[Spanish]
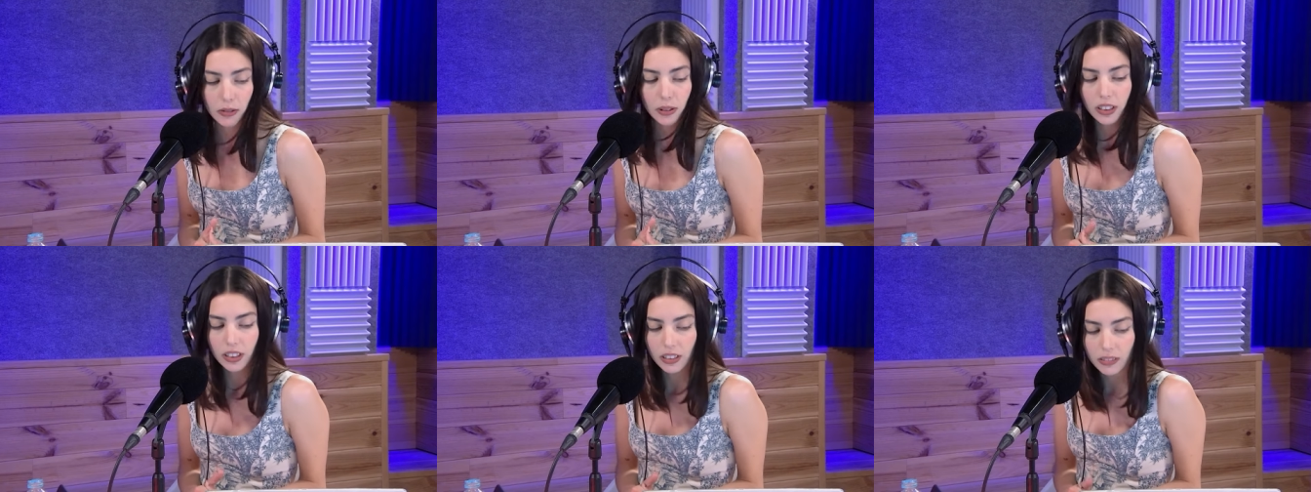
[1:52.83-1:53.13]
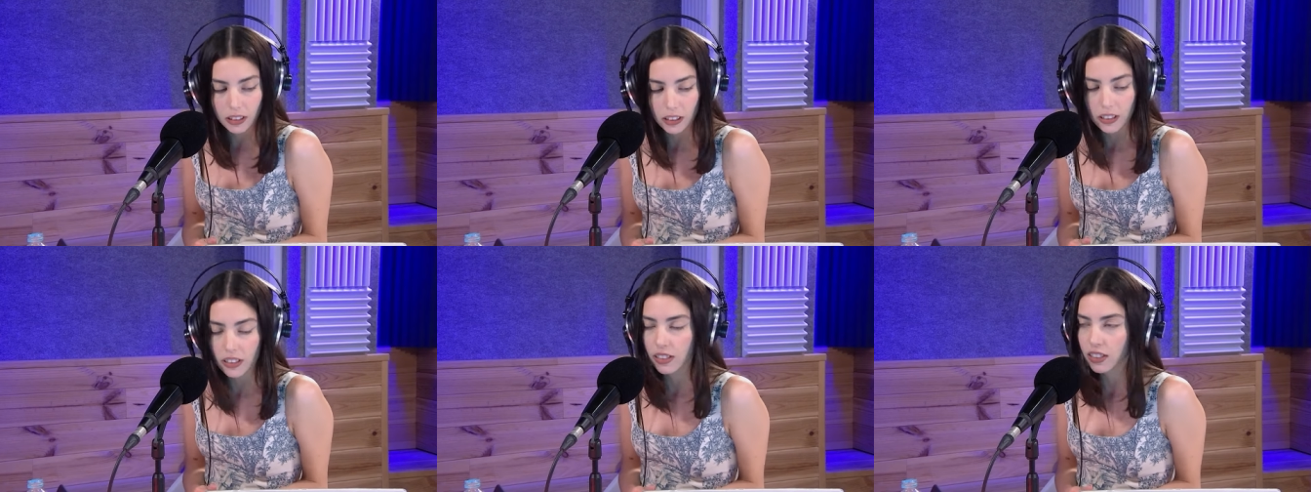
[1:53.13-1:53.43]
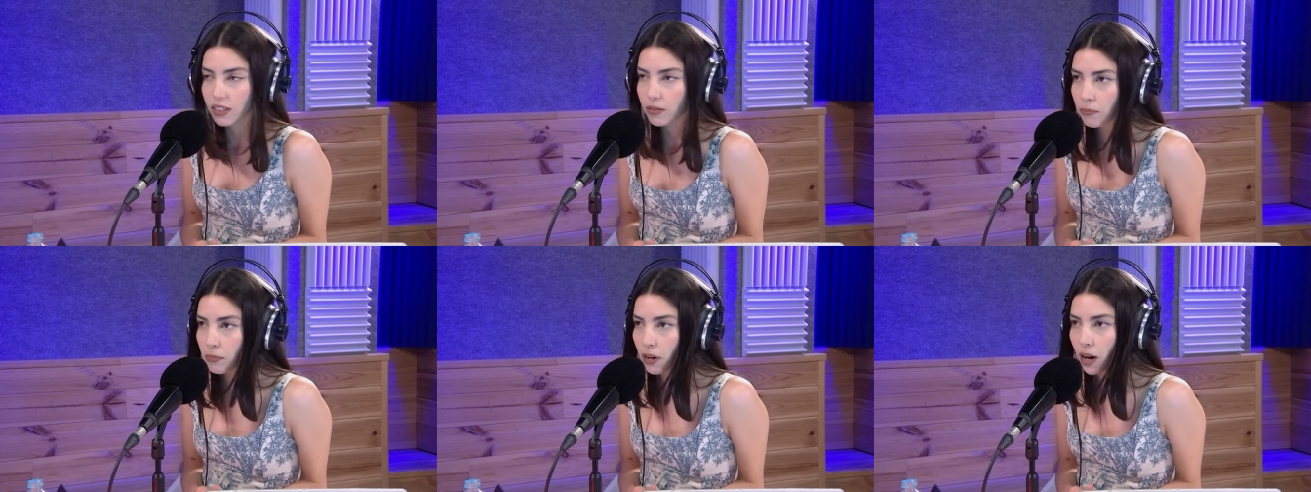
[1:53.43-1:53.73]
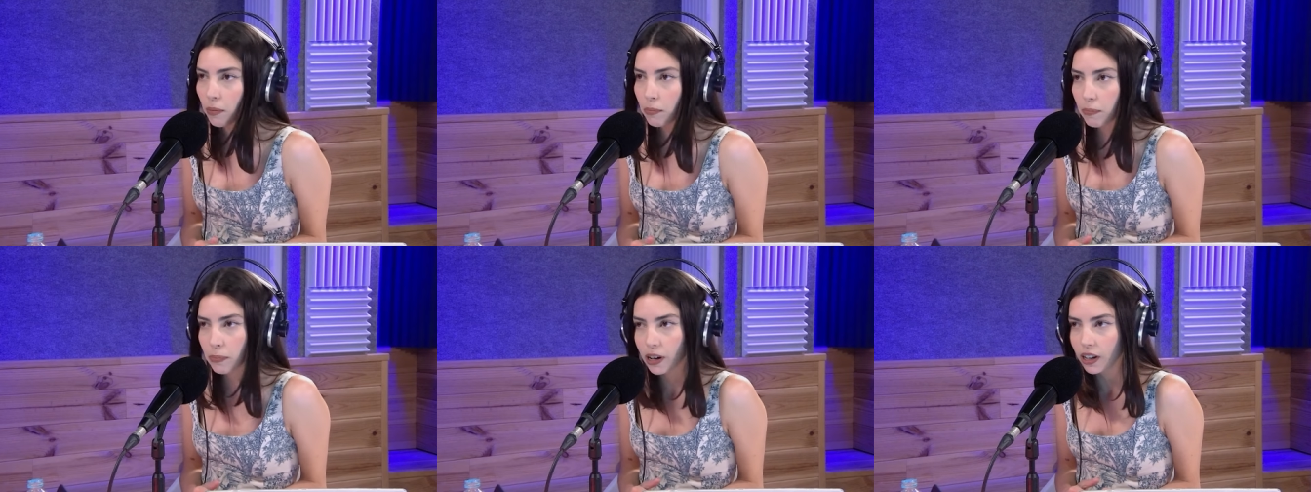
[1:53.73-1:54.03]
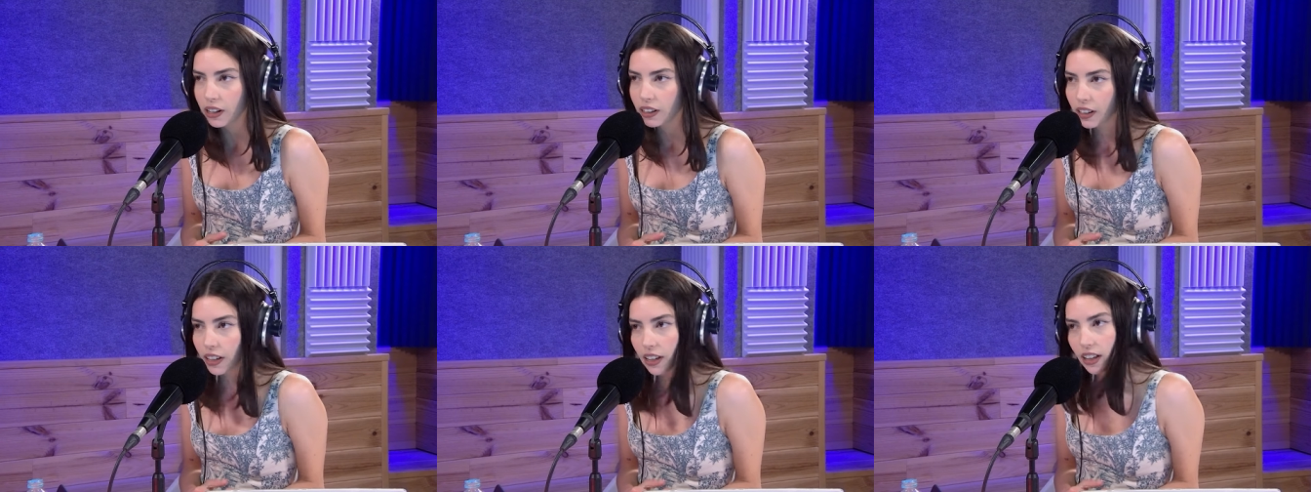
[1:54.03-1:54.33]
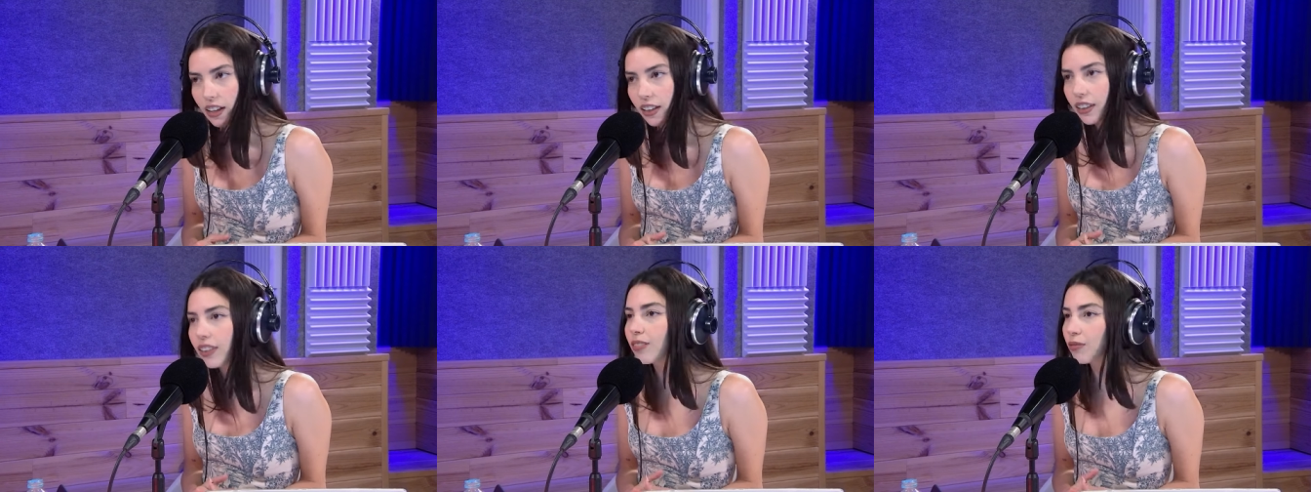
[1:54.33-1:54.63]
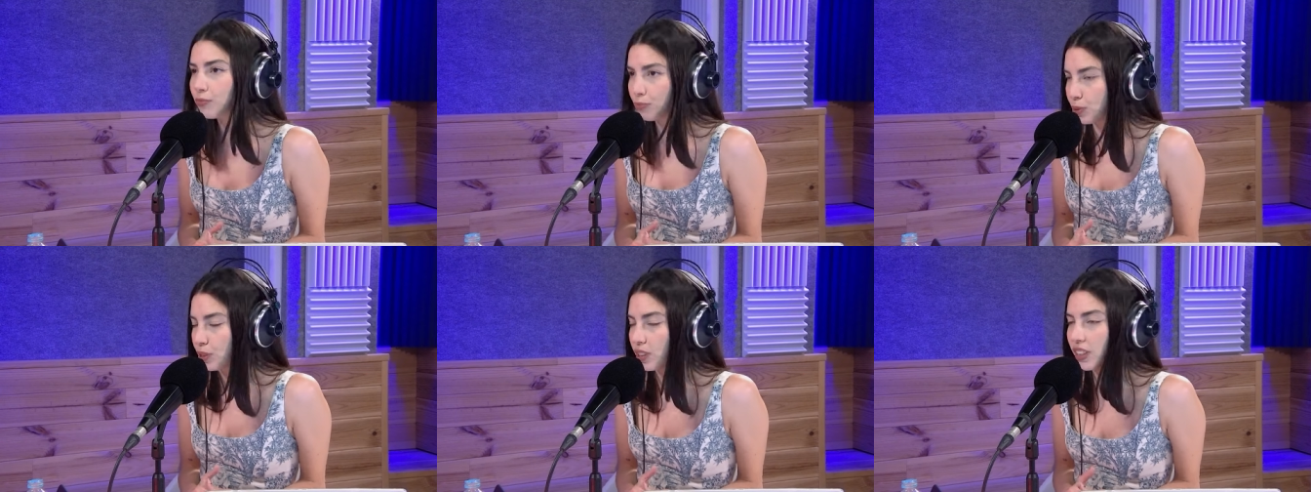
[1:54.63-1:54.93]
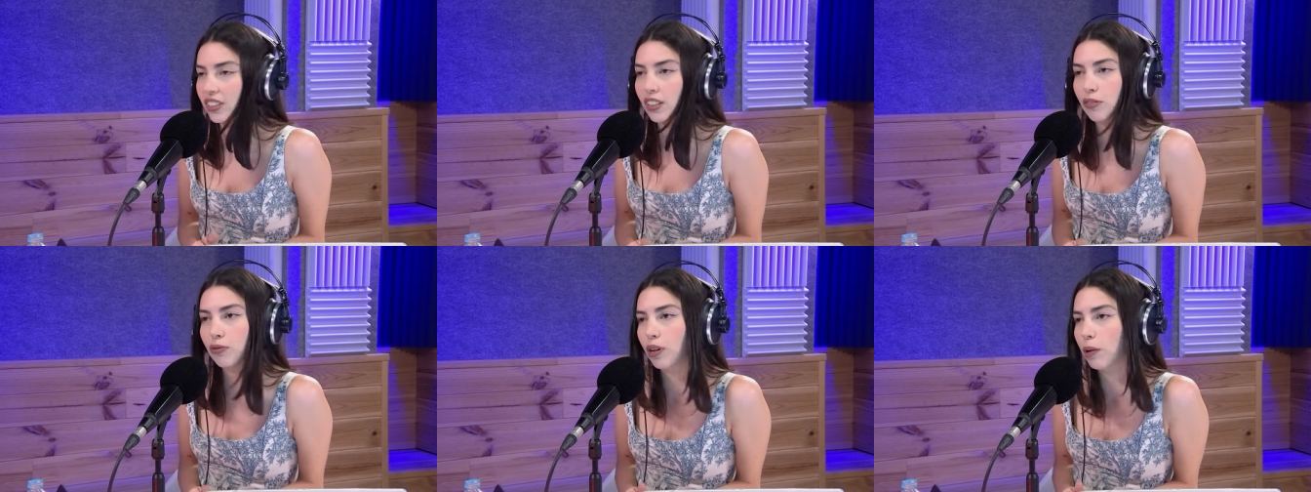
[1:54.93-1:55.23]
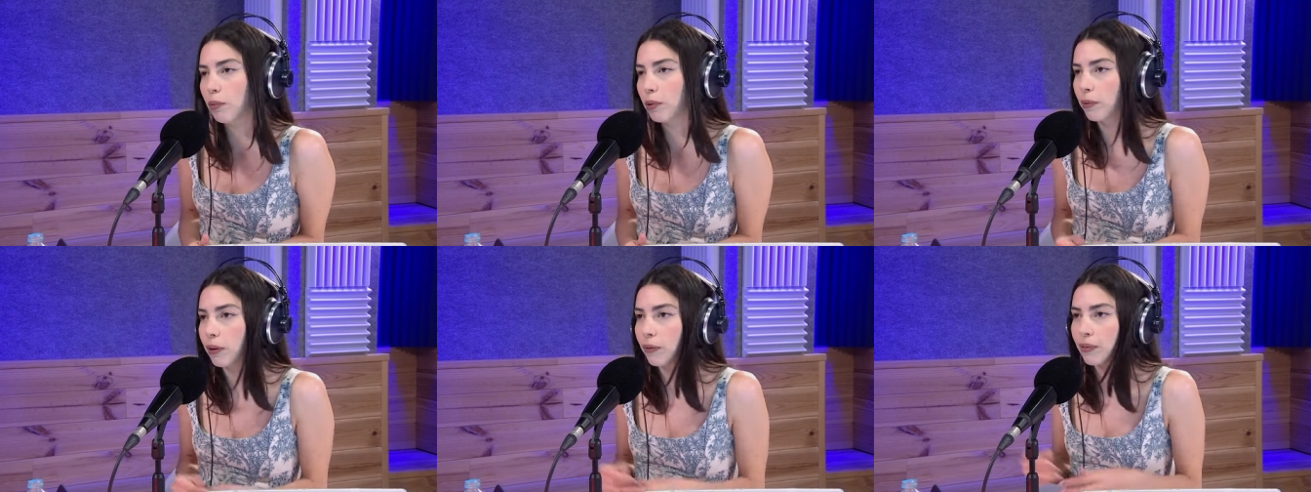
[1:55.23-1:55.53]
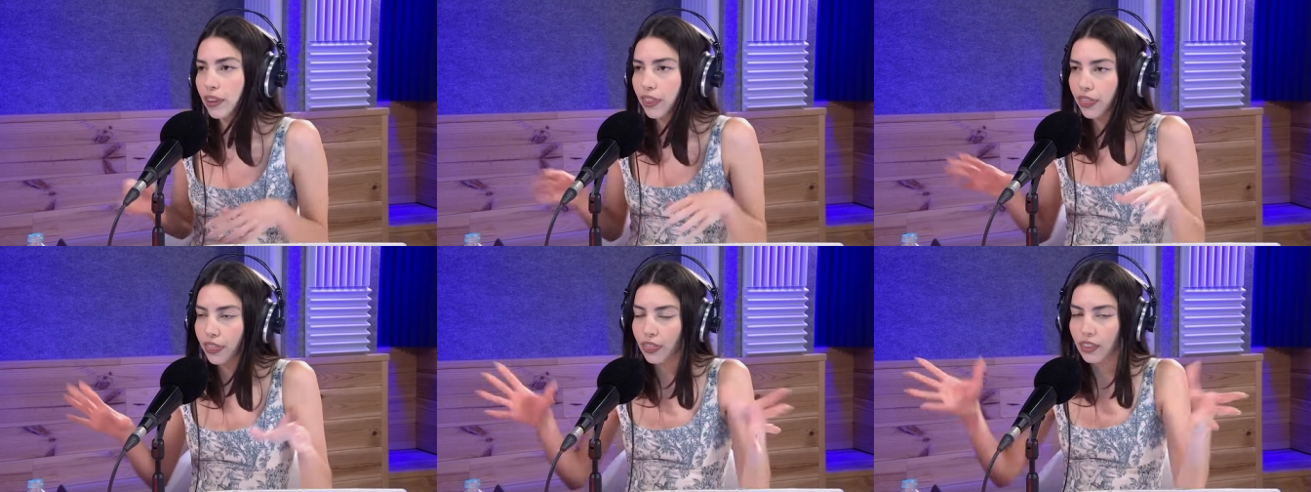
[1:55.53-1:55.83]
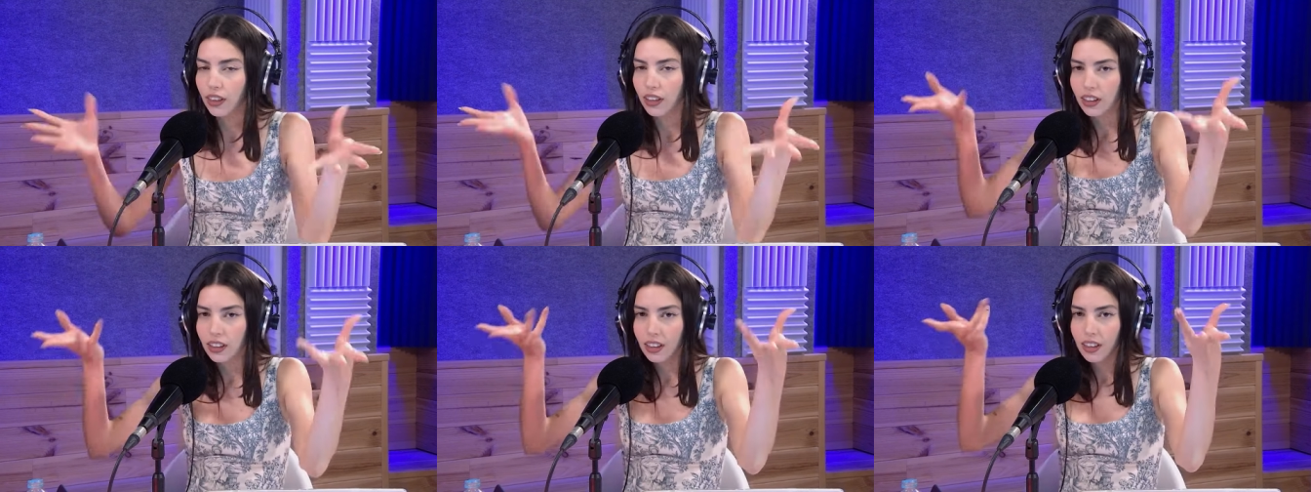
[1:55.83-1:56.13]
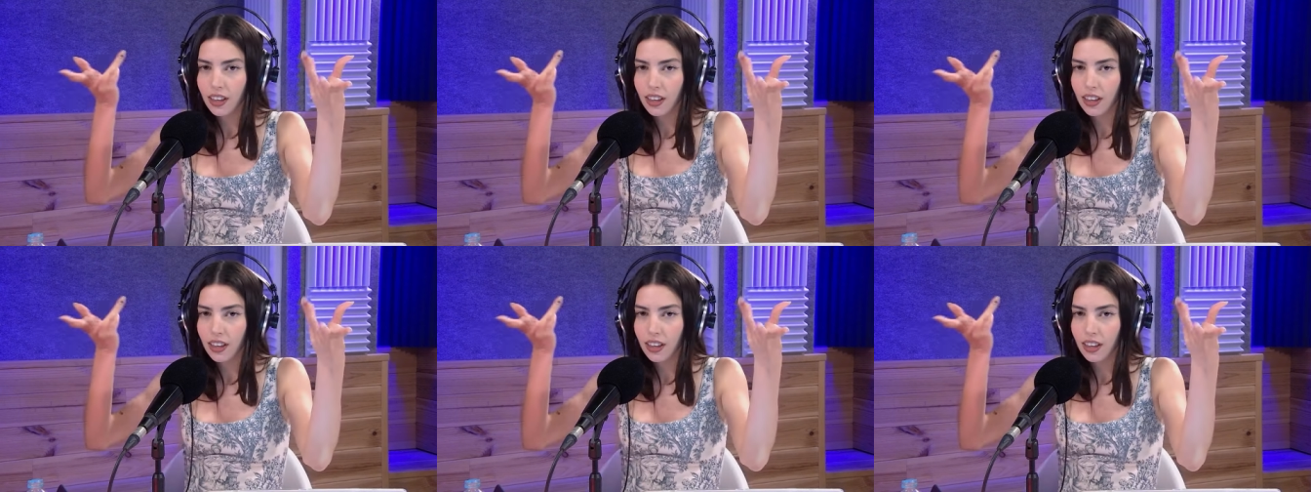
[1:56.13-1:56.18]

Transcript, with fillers: Qué fuerte, ¿eh? pues esa fue la primera vez Michael